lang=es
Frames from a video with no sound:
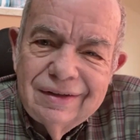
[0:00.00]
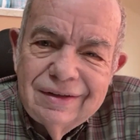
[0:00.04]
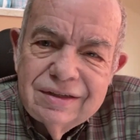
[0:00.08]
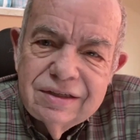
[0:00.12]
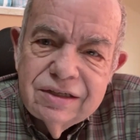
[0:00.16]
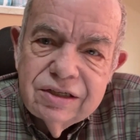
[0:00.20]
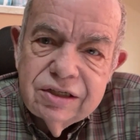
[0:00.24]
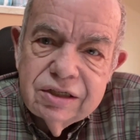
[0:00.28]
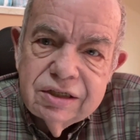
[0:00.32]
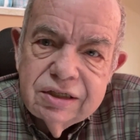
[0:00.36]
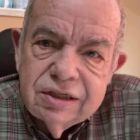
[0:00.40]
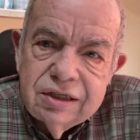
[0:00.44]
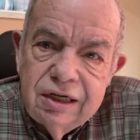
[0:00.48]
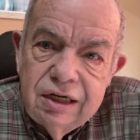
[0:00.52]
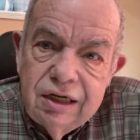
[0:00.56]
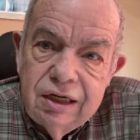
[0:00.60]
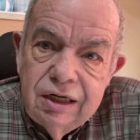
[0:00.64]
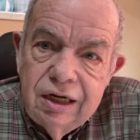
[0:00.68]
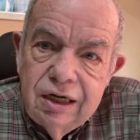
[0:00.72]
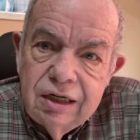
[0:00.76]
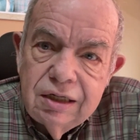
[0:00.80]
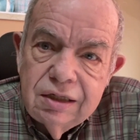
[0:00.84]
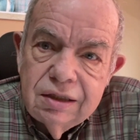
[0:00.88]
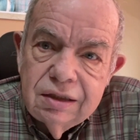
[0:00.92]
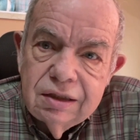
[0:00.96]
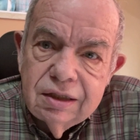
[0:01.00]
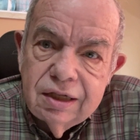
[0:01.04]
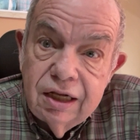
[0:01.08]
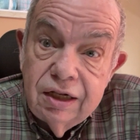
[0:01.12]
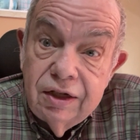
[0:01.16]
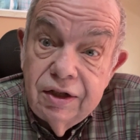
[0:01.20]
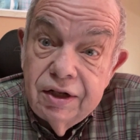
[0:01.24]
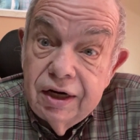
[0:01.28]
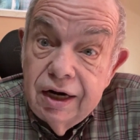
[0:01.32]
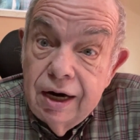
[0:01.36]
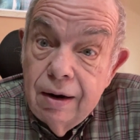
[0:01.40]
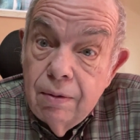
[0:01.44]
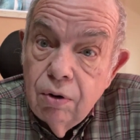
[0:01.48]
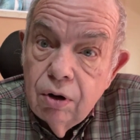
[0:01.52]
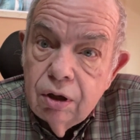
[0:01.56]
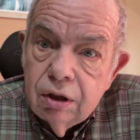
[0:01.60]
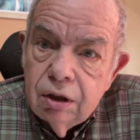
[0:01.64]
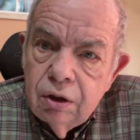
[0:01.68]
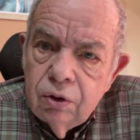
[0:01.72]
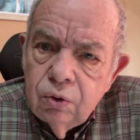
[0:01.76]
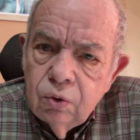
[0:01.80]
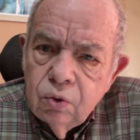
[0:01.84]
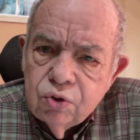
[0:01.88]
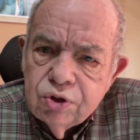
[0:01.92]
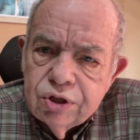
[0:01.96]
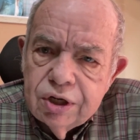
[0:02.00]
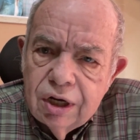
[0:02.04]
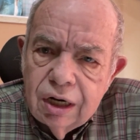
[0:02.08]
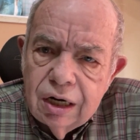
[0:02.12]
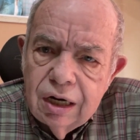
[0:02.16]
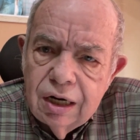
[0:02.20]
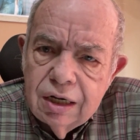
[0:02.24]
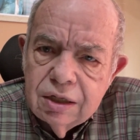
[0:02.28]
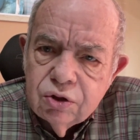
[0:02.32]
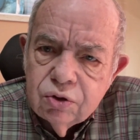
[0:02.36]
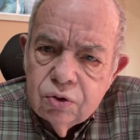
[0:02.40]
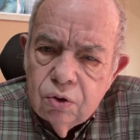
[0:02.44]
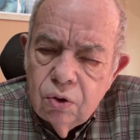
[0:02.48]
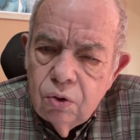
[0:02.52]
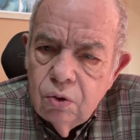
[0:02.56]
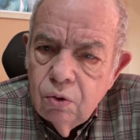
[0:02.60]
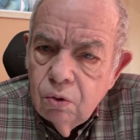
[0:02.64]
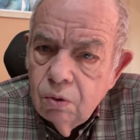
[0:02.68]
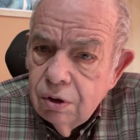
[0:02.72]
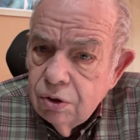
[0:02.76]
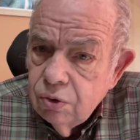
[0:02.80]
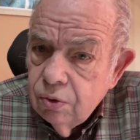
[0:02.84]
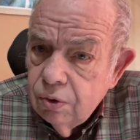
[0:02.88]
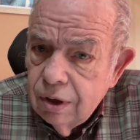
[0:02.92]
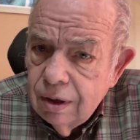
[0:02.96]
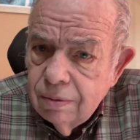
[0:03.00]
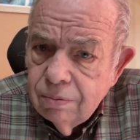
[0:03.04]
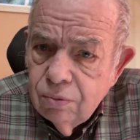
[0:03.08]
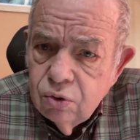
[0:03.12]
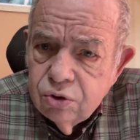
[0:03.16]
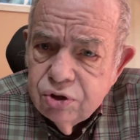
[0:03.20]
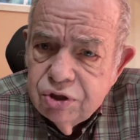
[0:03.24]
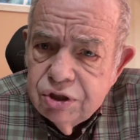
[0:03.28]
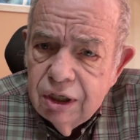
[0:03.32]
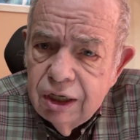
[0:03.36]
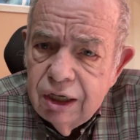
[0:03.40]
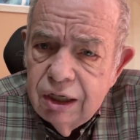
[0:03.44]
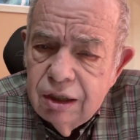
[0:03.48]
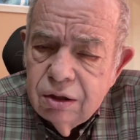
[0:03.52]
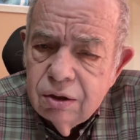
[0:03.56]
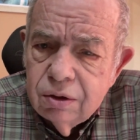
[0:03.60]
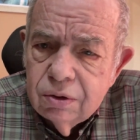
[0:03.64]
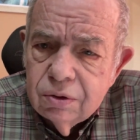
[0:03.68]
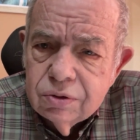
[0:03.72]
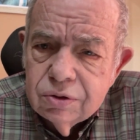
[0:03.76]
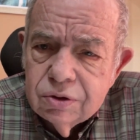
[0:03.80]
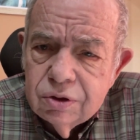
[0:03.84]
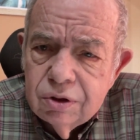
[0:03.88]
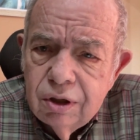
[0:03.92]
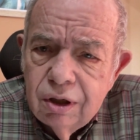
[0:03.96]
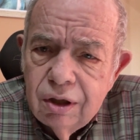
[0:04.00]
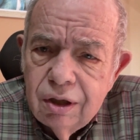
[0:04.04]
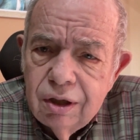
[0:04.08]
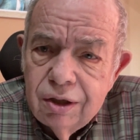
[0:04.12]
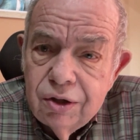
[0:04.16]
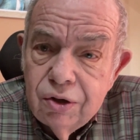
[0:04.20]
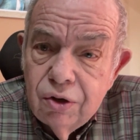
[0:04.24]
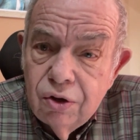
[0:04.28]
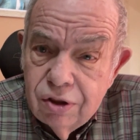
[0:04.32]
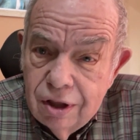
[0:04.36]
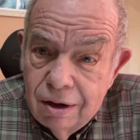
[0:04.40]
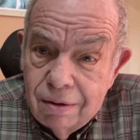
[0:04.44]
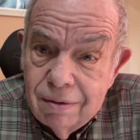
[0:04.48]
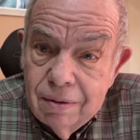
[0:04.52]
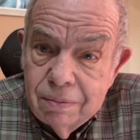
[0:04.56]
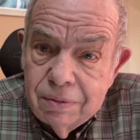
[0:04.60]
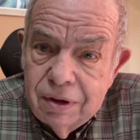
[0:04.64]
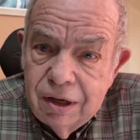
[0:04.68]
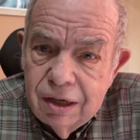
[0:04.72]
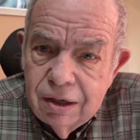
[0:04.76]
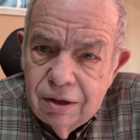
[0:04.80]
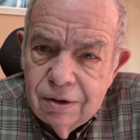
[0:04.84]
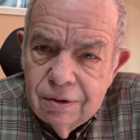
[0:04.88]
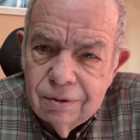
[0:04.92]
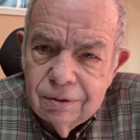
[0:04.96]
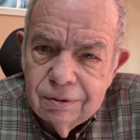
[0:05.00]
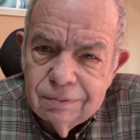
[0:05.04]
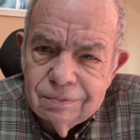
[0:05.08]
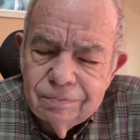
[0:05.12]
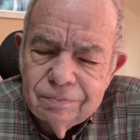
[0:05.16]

Si tendríamos que cruzarla solo cuando éramos chiquitos, nos daba miedo.